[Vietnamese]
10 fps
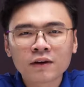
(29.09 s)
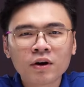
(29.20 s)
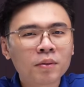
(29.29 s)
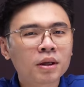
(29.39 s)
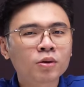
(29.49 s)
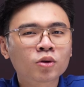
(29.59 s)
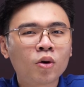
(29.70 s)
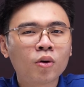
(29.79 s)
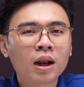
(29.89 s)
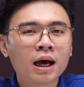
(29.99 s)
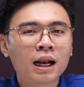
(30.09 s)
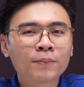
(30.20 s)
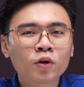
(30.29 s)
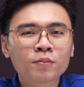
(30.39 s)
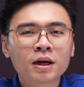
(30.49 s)
tốt một yếu tố là
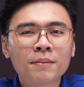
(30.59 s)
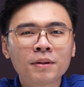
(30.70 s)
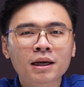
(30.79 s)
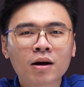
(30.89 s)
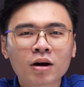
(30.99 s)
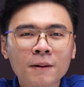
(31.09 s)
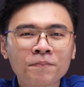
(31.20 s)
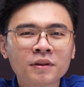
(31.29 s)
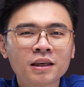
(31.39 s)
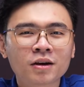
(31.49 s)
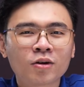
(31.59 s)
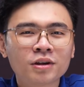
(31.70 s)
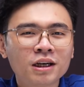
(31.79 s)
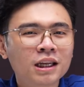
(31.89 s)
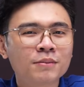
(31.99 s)
laptop gaming cao cấp thì có
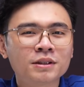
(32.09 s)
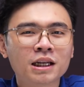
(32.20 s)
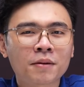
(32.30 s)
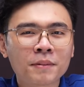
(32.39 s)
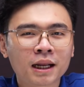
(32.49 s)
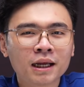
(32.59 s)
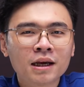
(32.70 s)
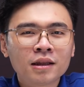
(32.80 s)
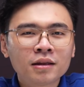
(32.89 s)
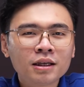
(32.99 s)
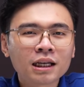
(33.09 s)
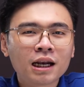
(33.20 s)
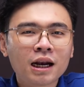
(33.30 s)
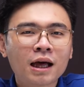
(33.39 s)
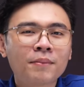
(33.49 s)
những cái điểm gì đặc biệt Thứ nhất
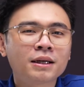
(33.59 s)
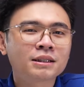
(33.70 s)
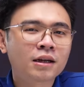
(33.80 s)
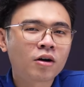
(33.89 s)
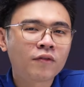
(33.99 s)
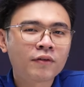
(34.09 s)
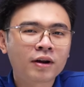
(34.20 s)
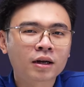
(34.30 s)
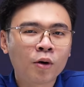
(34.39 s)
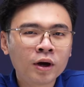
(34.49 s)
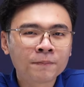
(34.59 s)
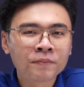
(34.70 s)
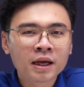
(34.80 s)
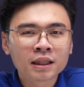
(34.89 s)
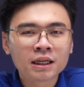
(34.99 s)
là mình sẽ nói về phần cấu hình
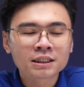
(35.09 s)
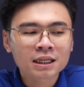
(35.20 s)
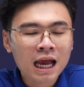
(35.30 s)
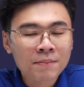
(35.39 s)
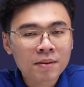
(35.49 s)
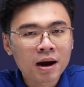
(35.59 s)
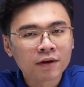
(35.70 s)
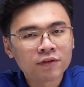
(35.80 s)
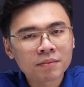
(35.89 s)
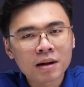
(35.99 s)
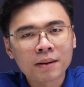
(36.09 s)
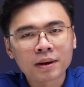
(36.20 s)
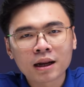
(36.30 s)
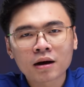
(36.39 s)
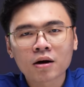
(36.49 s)
thì SK17 phiên bản
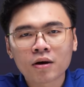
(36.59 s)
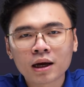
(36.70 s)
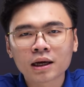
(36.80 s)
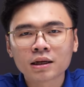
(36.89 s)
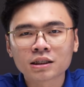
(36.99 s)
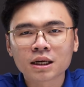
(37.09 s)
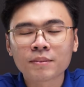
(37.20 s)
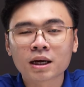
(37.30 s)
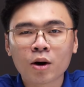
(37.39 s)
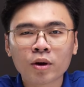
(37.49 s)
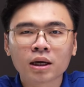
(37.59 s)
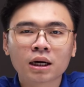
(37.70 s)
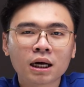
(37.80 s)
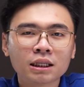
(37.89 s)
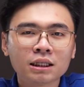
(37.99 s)
mình đang có đây được trang bị cấu hình
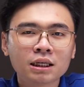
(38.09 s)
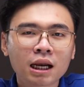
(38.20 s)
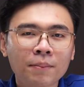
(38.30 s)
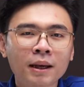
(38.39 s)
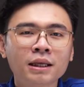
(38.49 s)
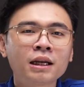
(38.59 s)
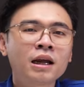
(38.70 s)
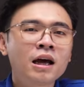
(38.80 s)
gần như là mạnh nhất